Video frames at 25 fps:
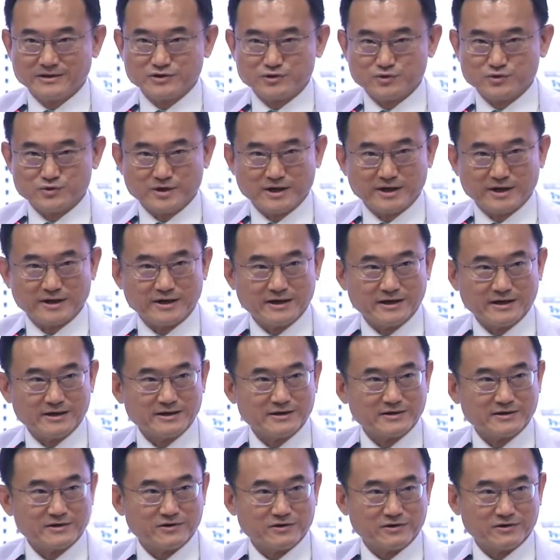ช่วยในเรื่
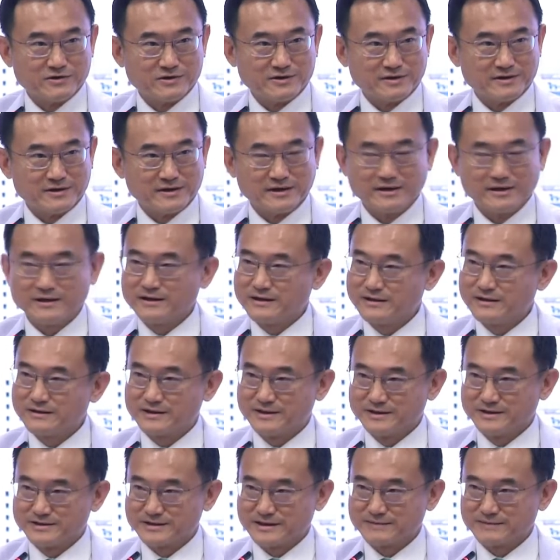องของ
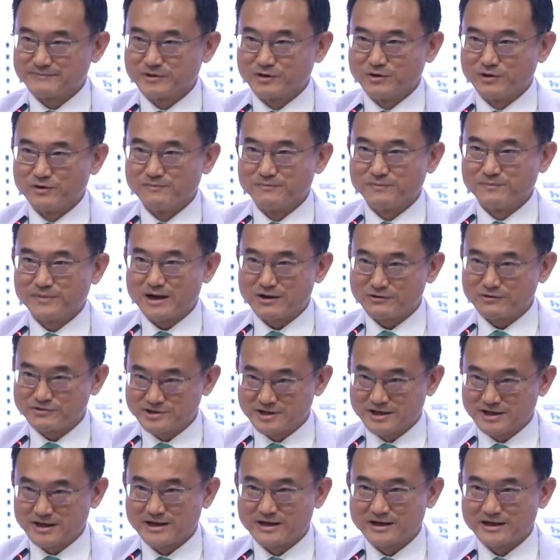กิจกรรมของภาค
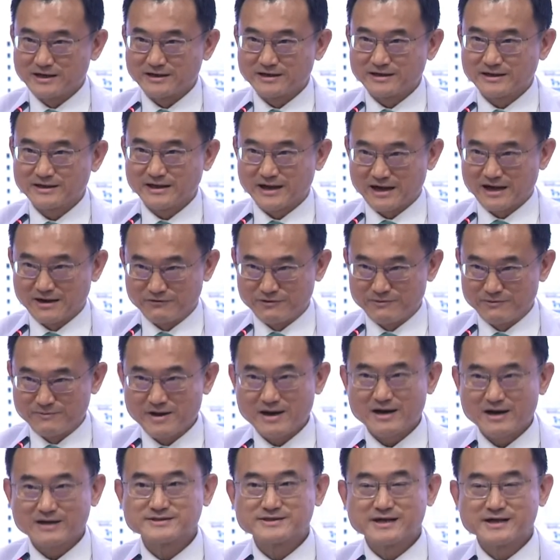ชากายวิ
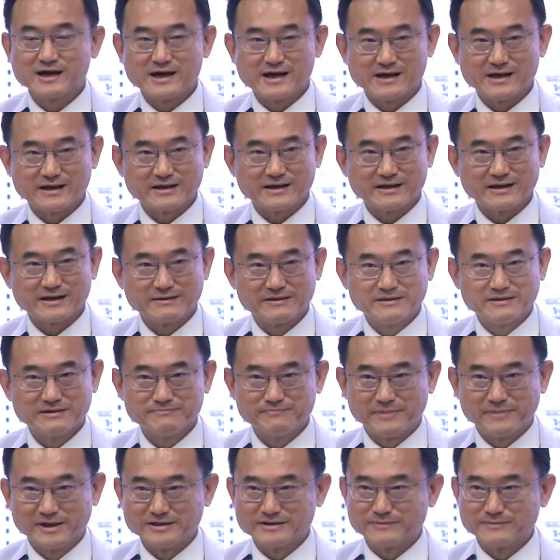ภาคศาสตร์
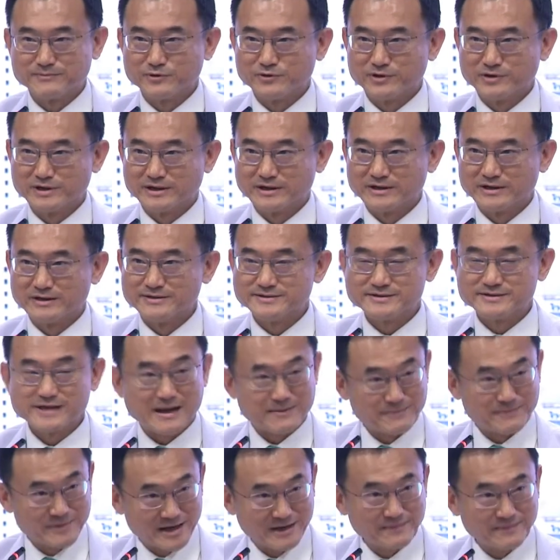เป็นจำนวนเงิน
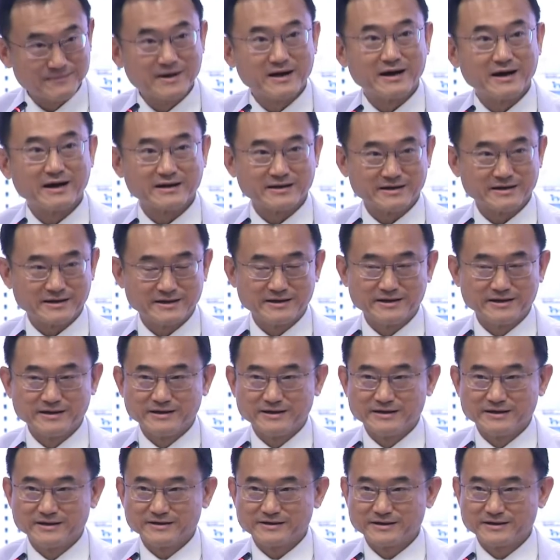3 ล้านบาท
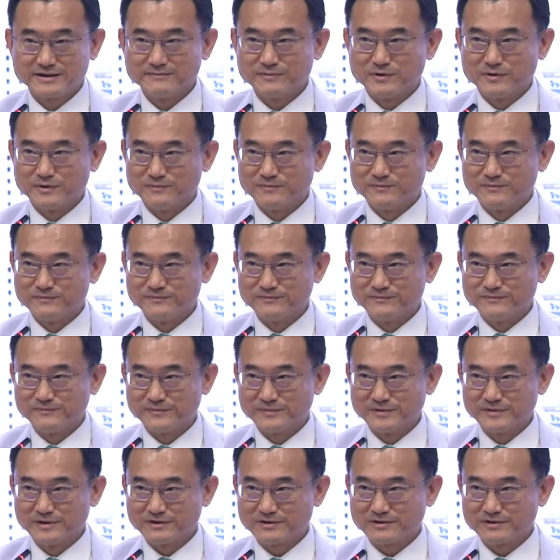ซึ่งผม
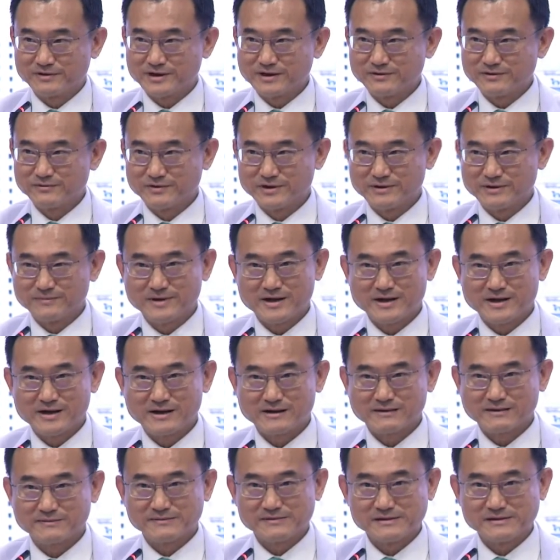แล้วก็ท่านหัวหน้าภา
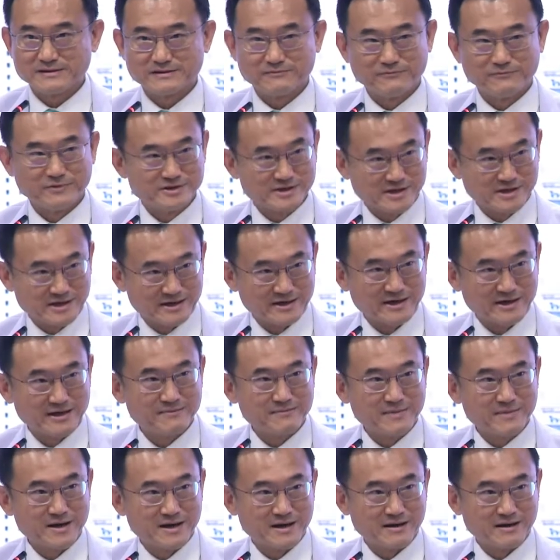ควิชาได้
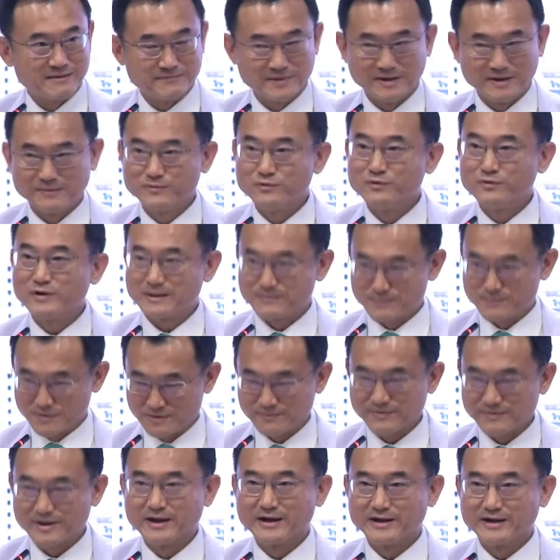มาเป็นผู้รับมอ
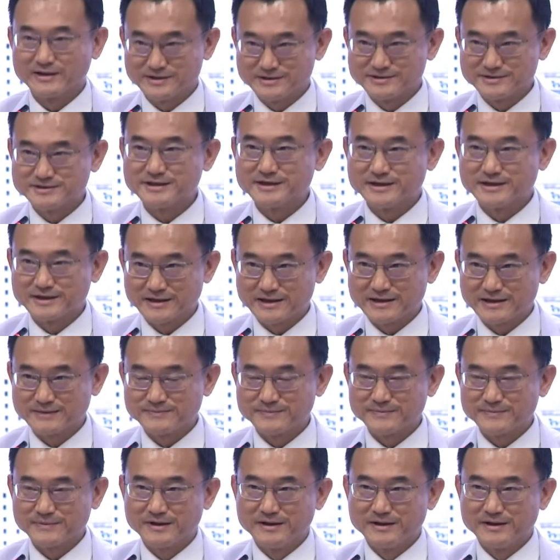บเองจริง ๆครับ